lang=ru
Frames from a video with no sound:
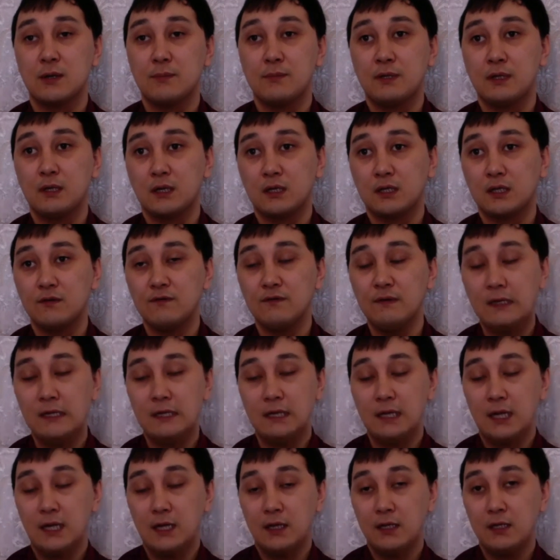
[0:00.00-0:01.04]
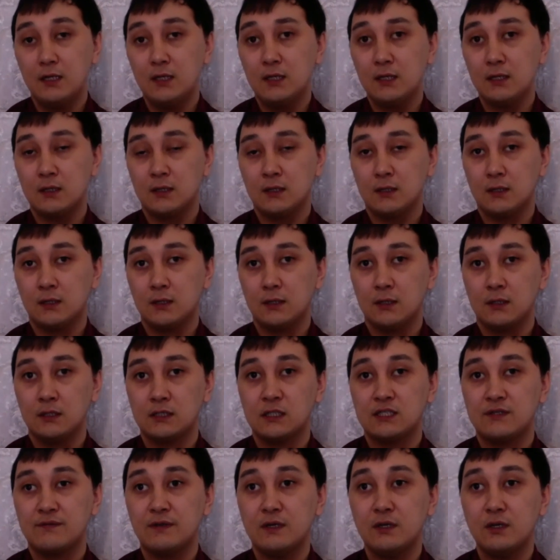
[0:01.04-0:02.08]
объектов, и а,
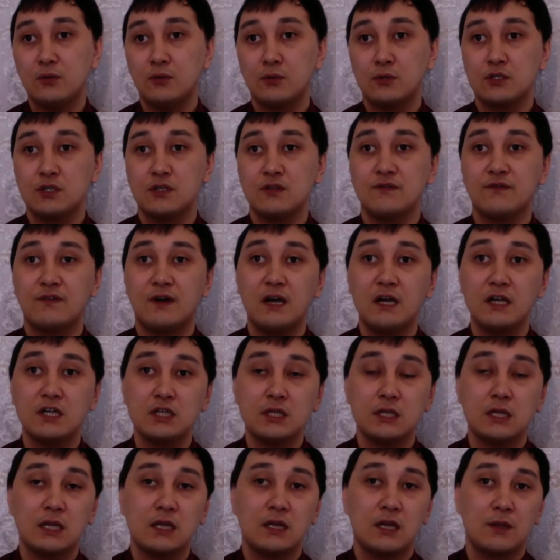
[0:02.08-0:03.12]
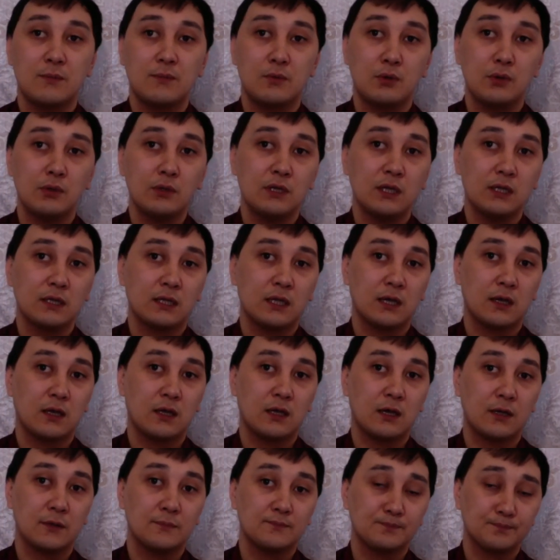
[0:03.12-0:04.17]
цвет очень важен для ребенка, так
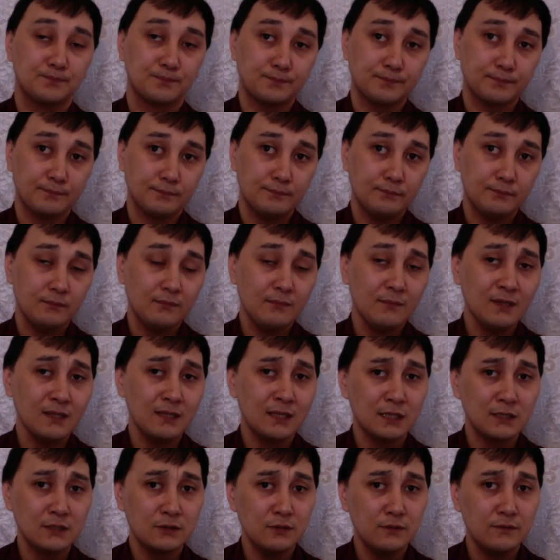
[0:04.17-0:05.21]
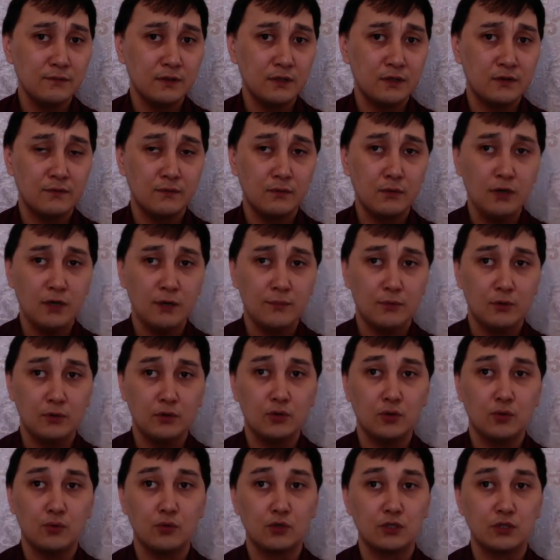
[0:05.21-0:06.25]
как на основе него
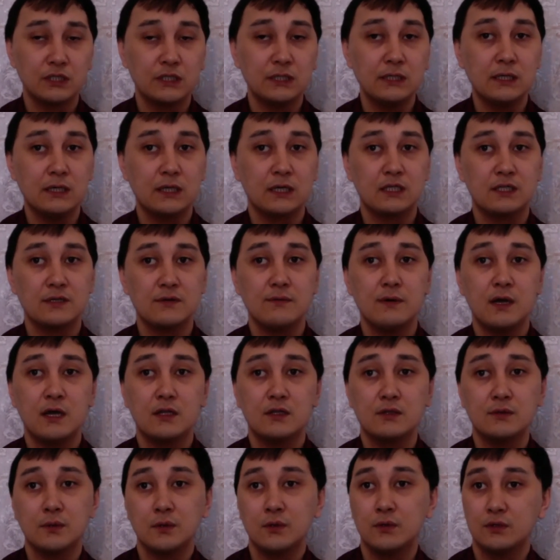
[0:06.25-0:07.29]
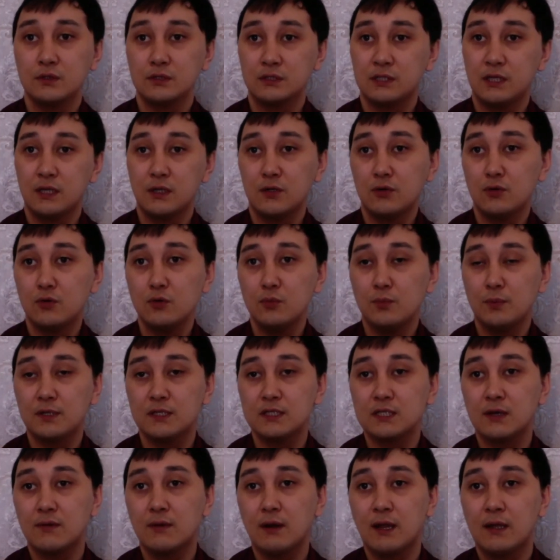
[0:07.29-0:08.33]
ребенок уже развивает свою эстетику,
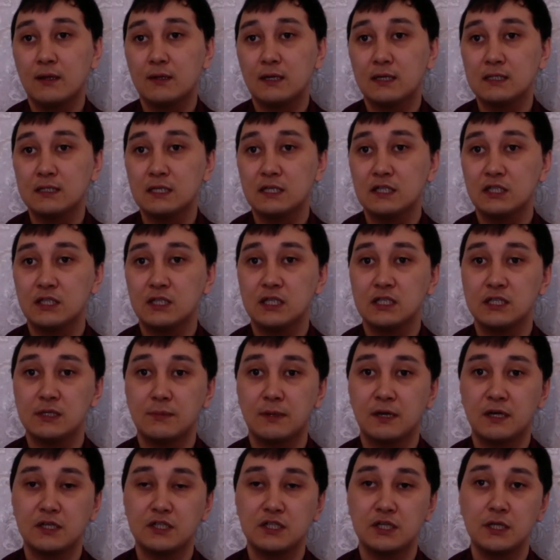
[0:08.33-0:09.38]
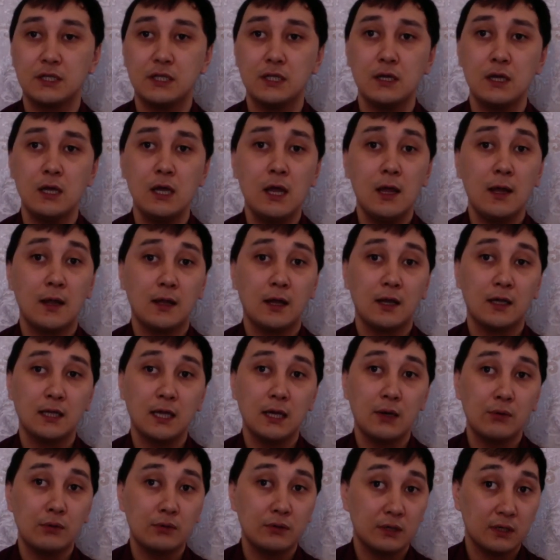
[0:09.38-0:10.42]
представляет различные изображения.
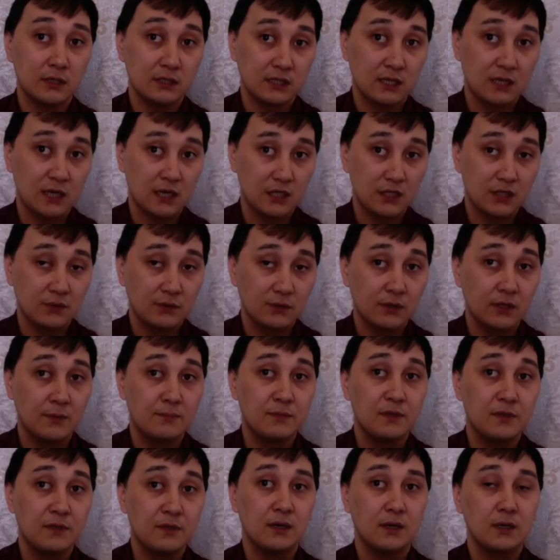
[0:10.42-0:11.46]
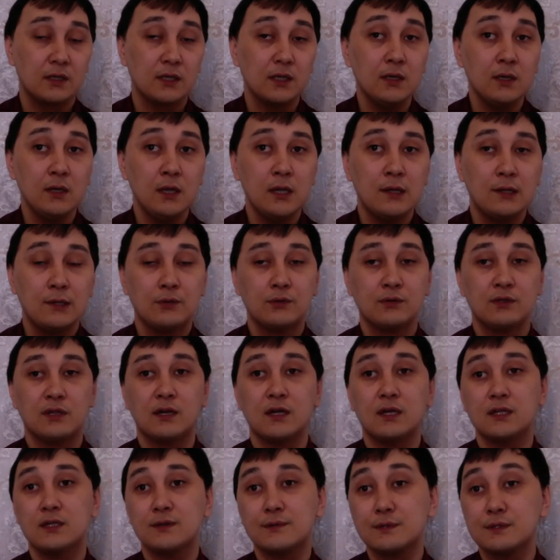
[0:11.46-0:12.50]
Когда он раскрашивает объекты, он
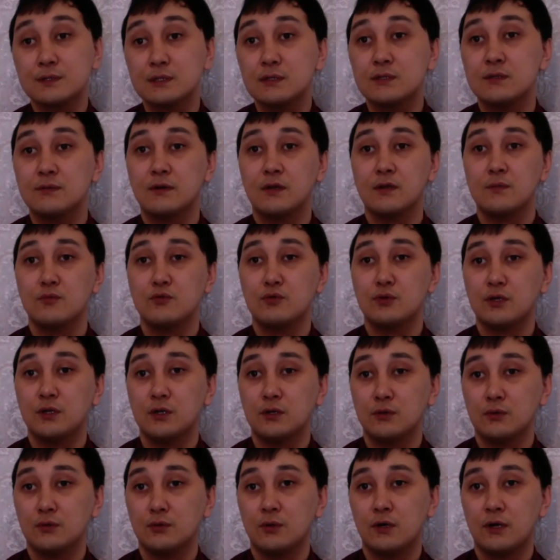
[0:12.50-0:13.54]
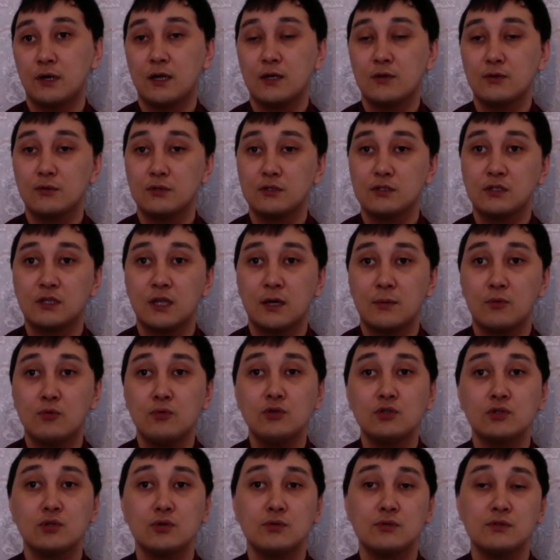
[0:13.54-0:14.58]
радуется своему делу, радуется тому,
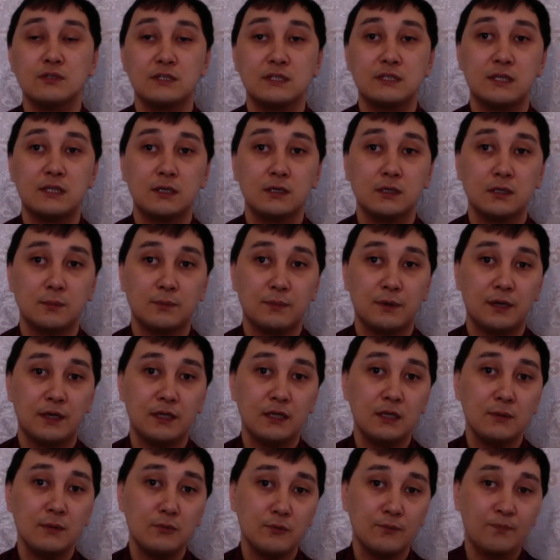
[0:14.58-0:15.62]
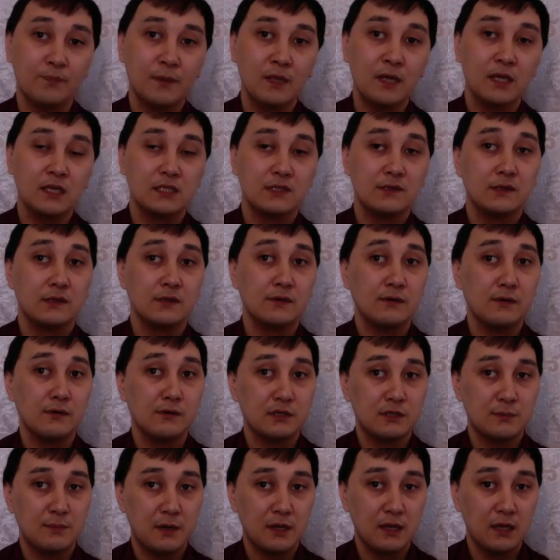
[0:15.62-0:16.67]
что он сделал. Поэтому цветовое
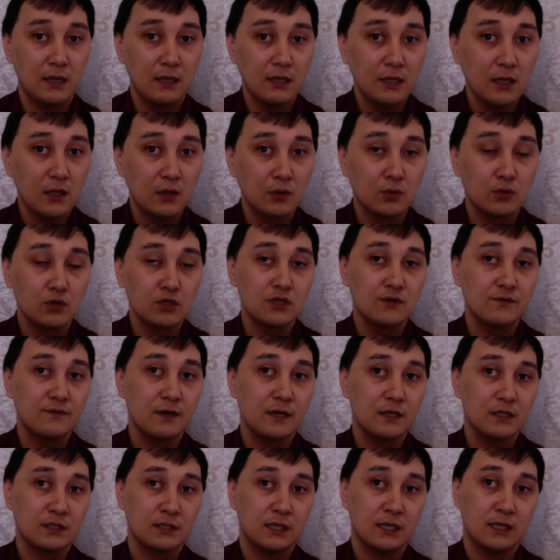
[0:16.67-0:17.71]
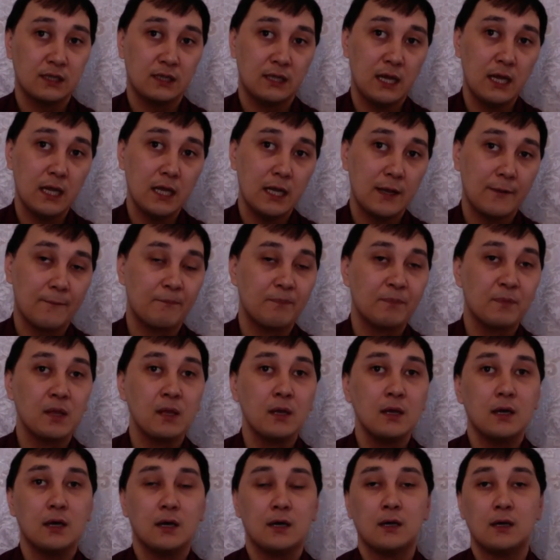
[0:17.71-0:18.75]
восприятие тоже важно. Однако
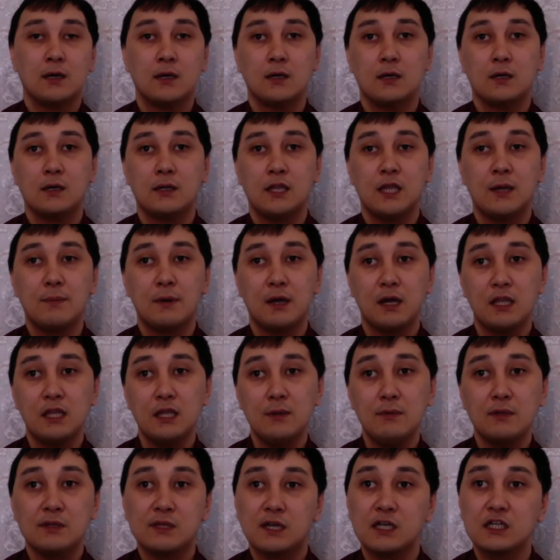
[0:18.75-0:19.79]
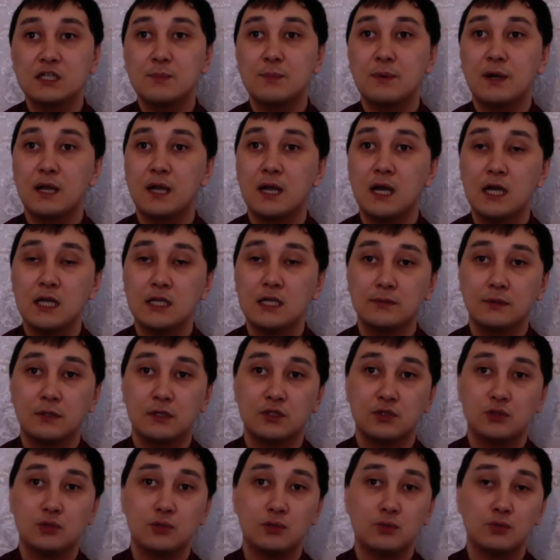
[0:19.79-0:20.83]
а, необходимо также показывать,
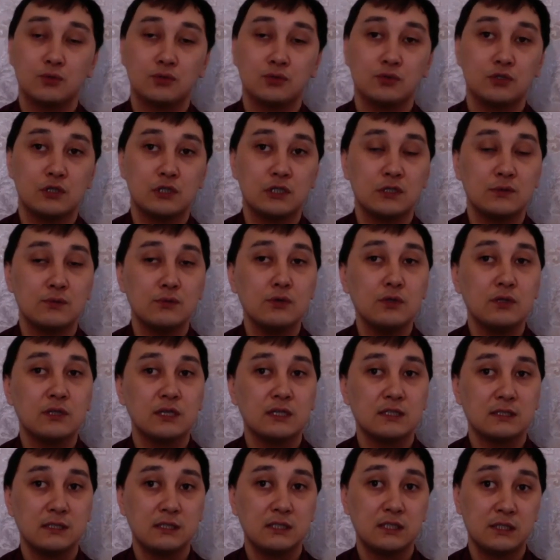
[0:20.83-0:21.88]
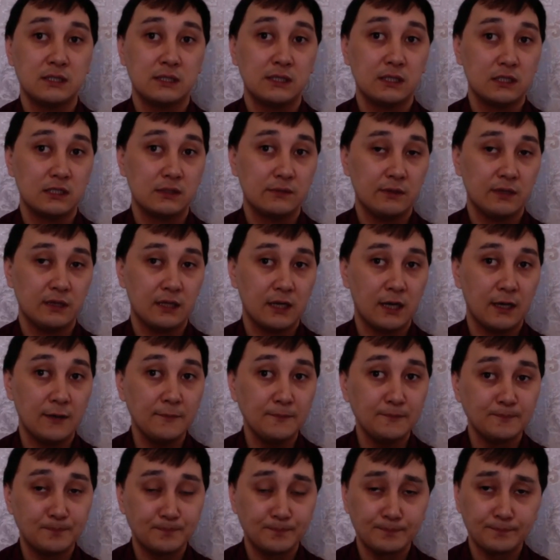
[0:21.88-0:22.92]
что существуют различные
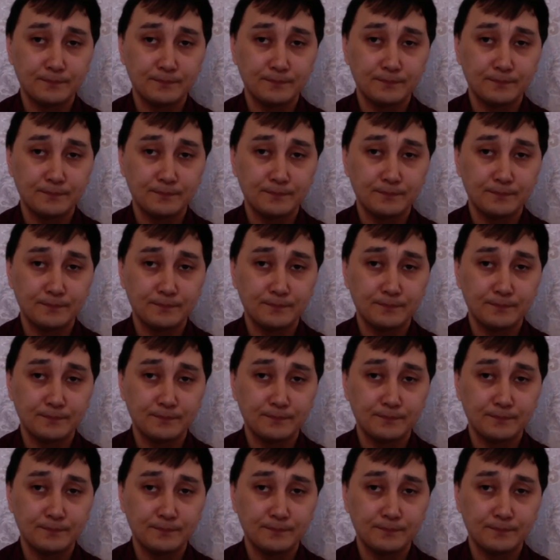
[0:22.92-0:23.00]
цвета,